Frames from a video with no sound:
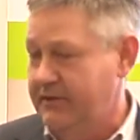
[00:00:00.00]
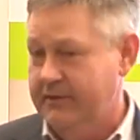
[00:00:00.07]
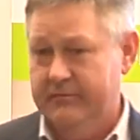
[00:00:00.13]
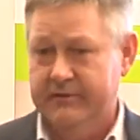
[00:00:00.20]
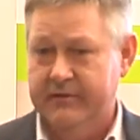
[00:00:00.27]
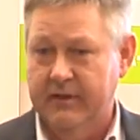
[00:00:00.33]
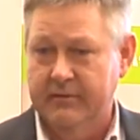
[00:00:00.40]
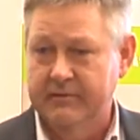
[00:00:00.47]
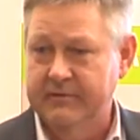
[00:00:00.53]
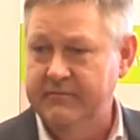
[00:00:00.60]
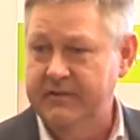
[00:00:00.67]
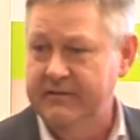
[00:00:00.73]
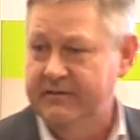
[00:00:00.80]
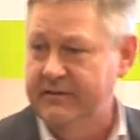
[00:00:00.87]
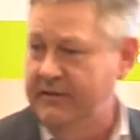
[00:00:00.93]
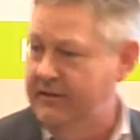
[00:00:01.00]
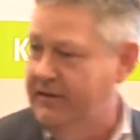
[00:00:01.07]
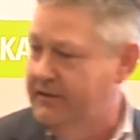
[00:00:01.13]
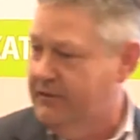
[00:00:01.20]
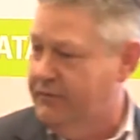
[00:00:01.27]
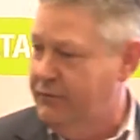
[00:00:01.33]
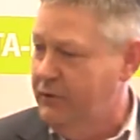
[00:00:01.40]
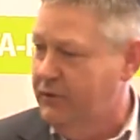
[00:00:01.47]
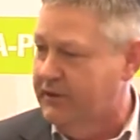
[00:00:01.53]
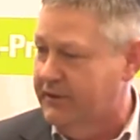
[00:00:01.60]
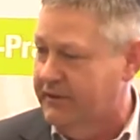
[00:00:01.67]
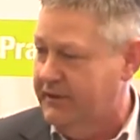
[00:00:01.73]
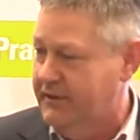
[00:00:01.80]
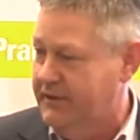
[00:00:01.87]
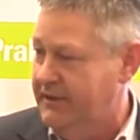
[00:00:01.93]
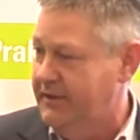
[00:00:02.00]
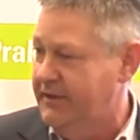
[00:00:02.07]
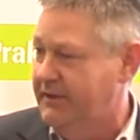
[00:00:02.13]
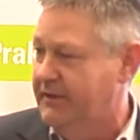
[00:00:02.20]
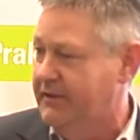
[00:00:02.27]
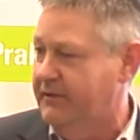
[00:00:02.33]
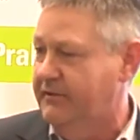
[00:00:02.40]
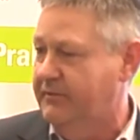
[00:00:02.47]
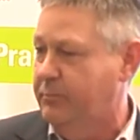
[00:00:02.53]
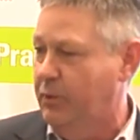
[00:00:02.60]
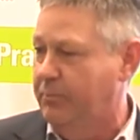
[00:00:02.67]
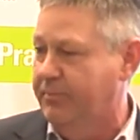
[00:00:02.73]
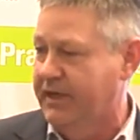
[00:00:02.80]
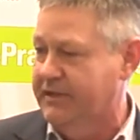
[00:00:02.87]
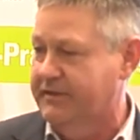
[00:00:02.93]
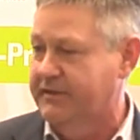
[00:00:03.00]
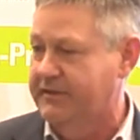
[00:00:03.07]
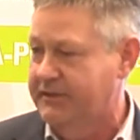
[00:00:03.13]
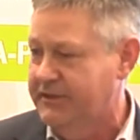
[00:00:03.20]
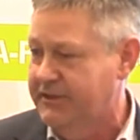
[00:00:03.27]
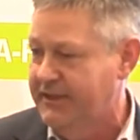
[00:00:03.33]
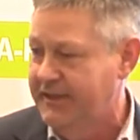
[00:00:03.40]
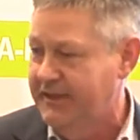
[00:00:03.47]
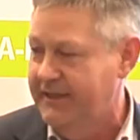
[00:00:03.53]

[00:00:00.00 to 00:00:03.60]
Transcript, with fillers: was Clausewitz sich der gefühlt hat. Ganz bombastisch.